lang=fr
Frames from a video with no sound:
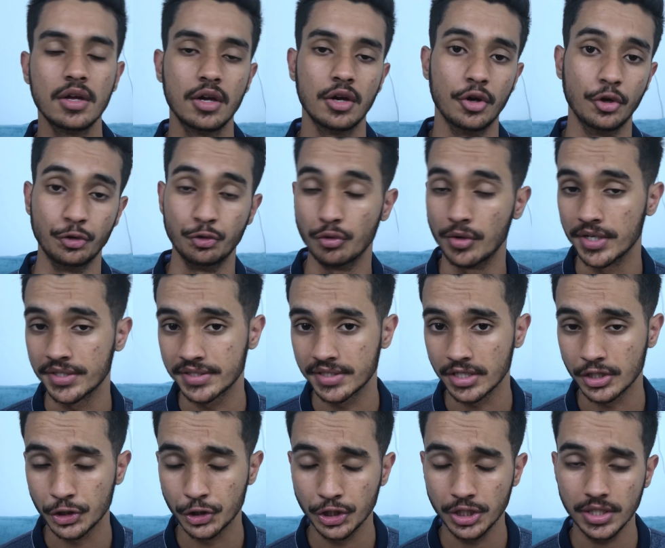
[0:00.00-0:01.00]
euh, de la
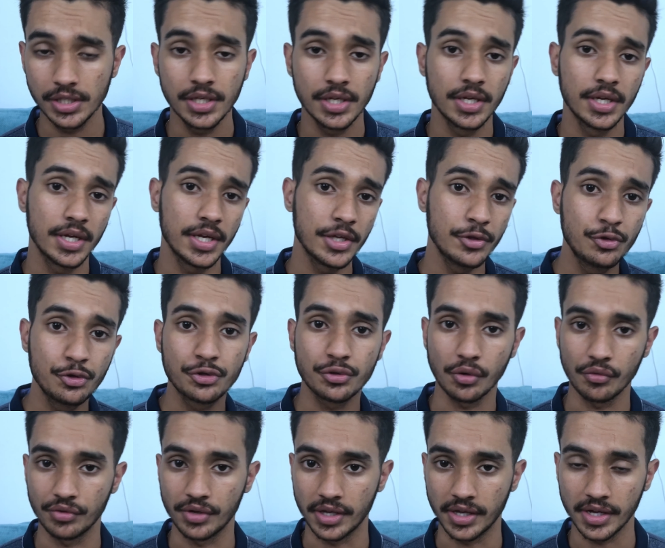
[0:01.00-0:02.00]
5G et du
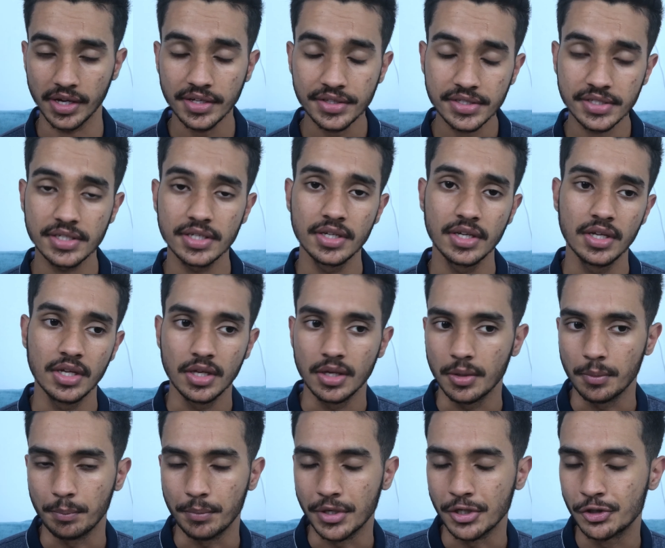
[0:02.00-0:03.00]
120 Hz,
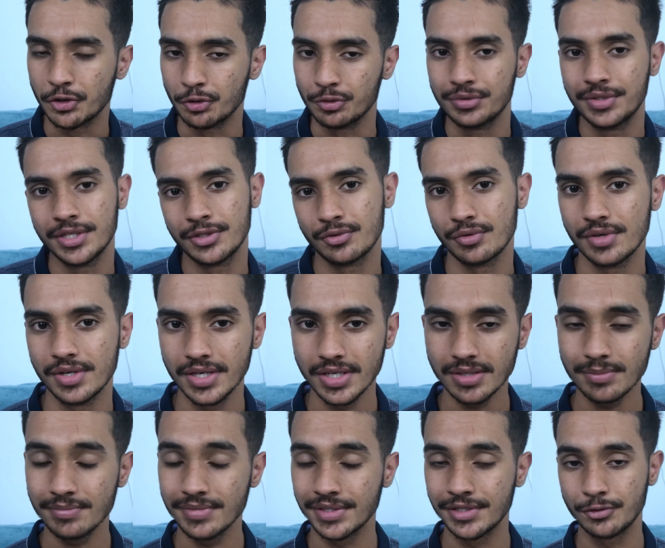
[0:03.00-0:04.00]
mais je suis désolé,
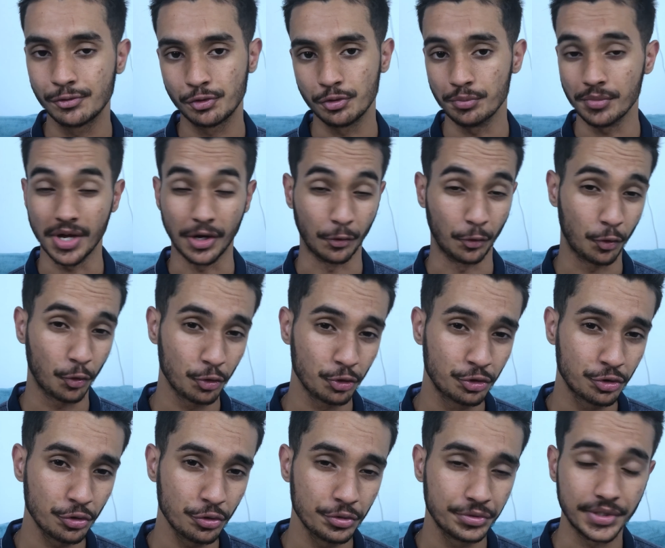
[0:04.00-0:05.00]
mais si tu mets un gros
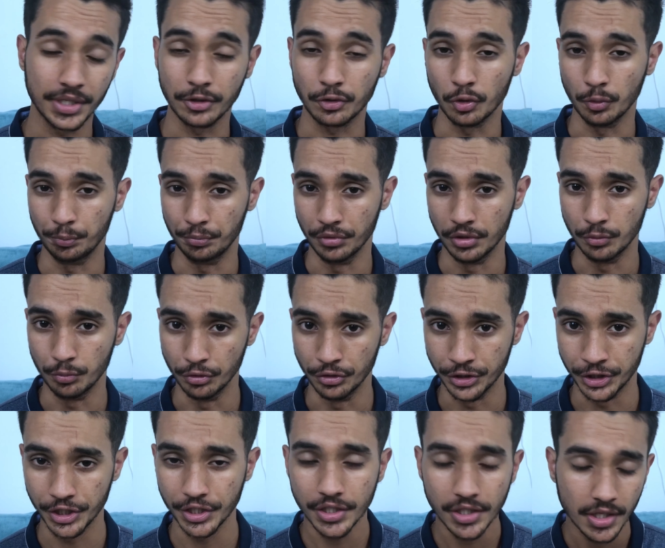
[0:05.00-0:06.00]
jeu tel que
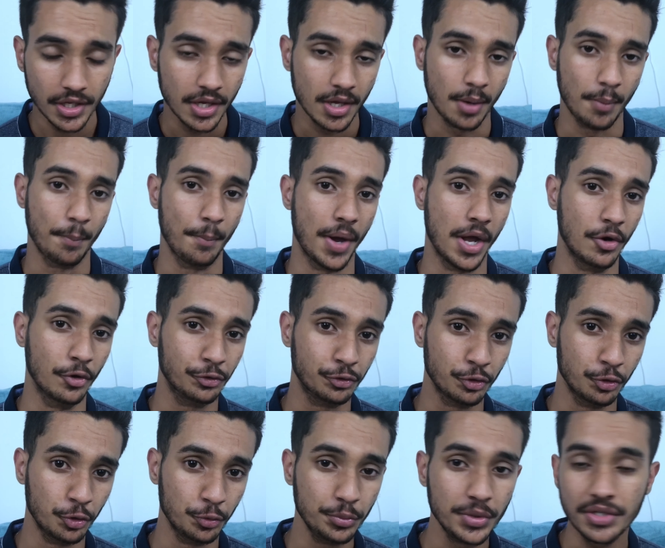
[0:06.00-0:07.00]
PUBG, bah,
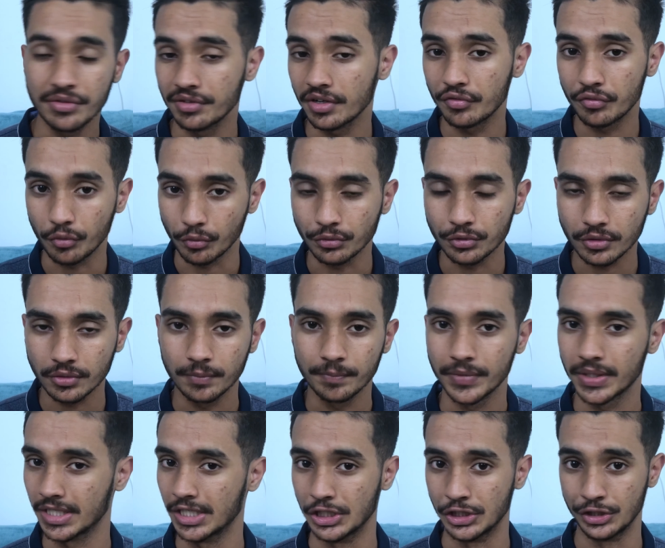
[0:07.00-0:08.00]
l'autonomie va fondre.
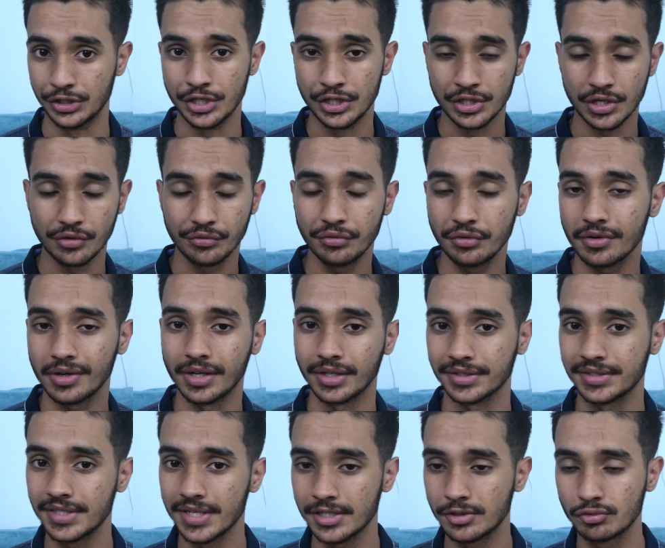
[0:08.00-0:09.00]
J'ai déjà vu un
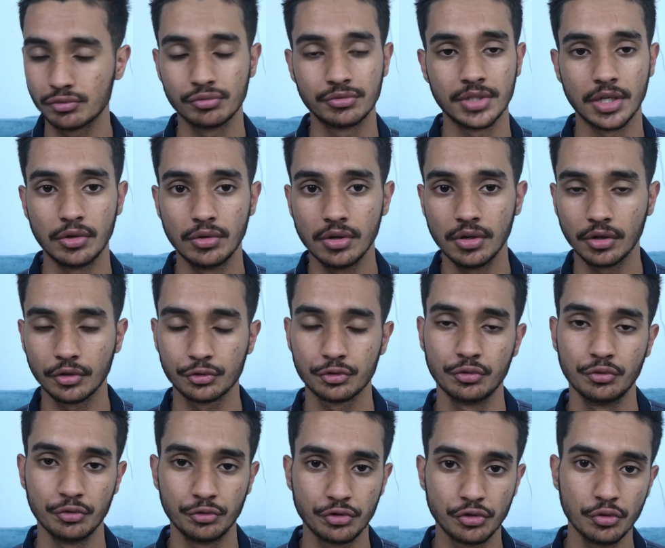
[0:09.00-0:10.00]
test tout à l'heure sur
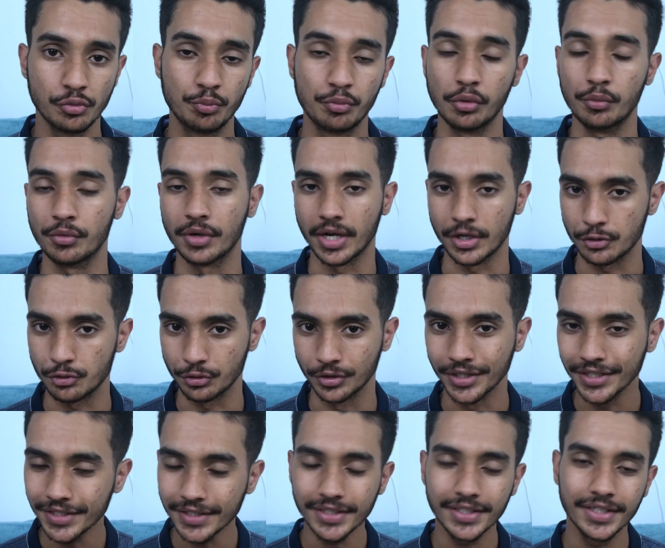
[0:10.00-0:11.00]
YouTube pour me rassurer,